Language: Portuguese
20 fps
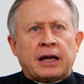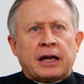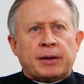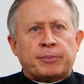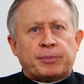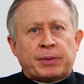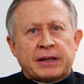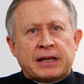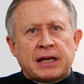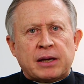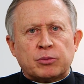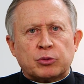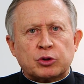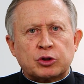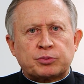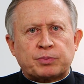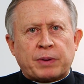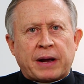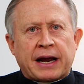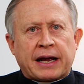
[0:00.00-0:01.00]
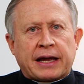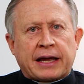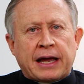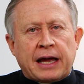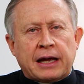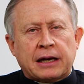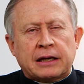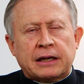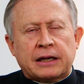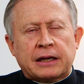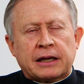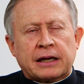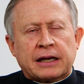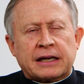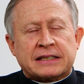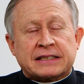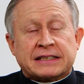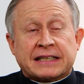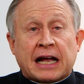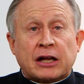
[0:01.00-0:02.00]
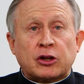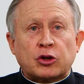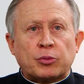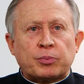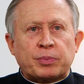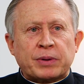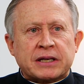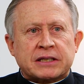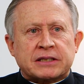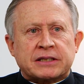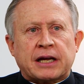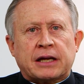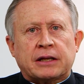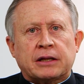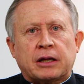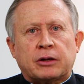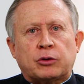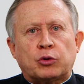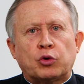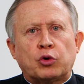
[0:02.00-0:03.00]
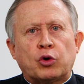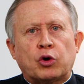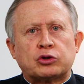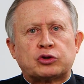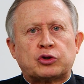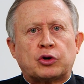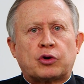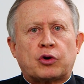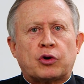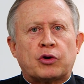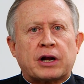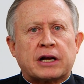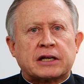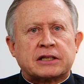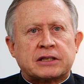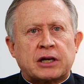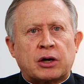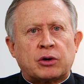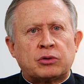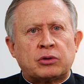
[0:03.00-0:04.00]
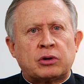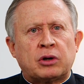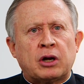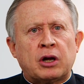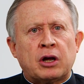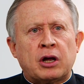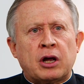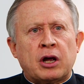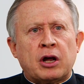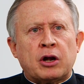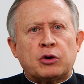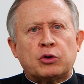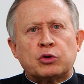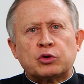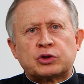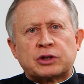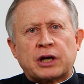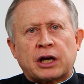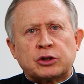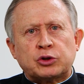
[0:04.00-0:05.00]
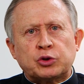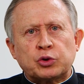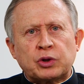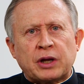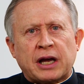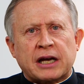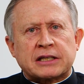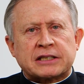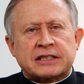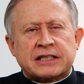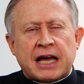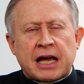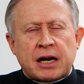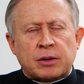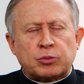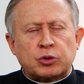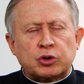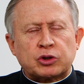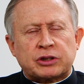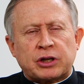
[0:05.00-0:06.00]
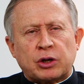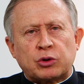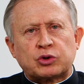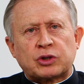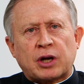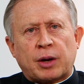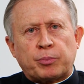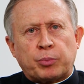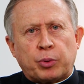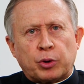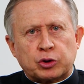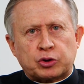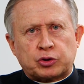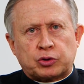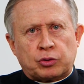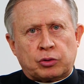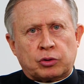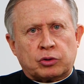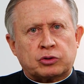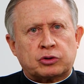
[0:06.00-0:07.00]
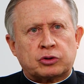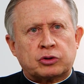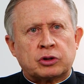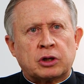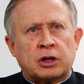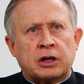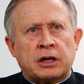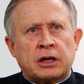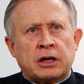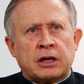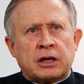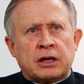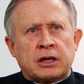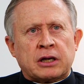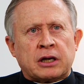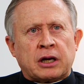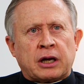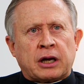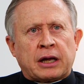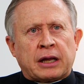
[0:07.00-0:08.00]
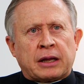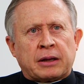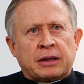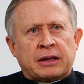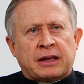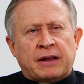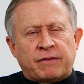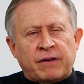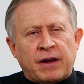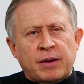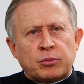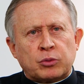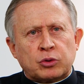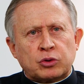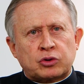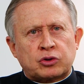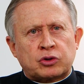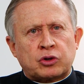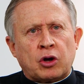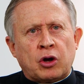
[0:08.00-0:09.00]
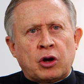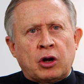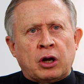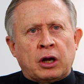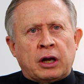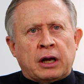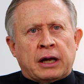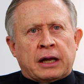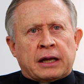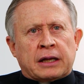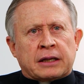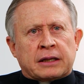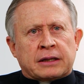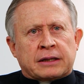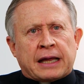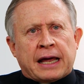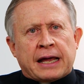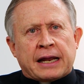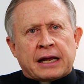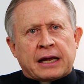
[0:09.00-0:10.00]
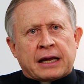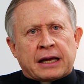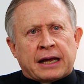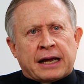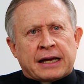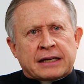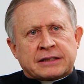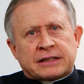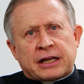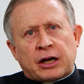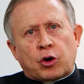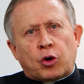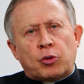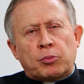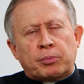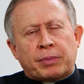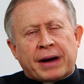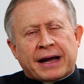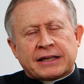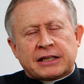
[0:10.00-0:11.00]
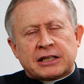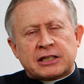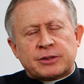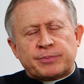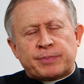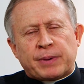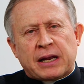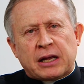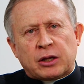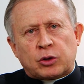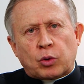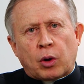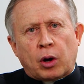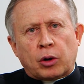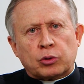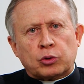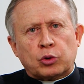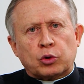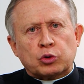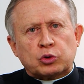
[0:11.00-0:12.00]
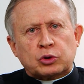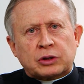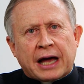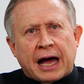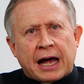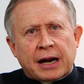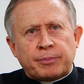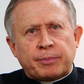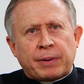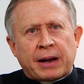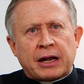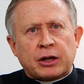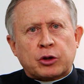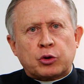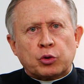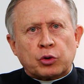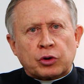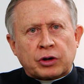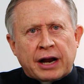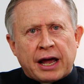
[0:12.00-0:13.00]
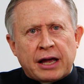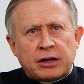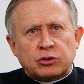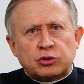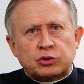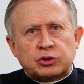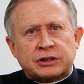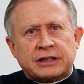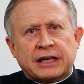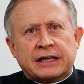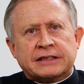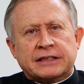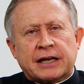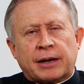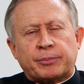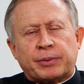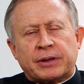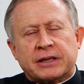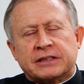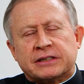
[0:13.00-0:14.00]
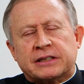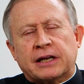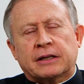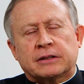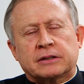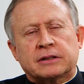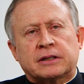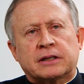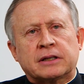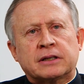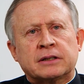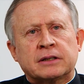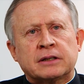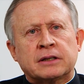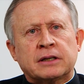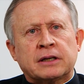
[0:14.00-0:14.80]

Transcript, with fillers: e pedimos para que Ele, estando presente no nosso coração, nos ajude a sermos seus apóstolos. Devemos ter este combate espiritual, lutar para que o reino esteja presente.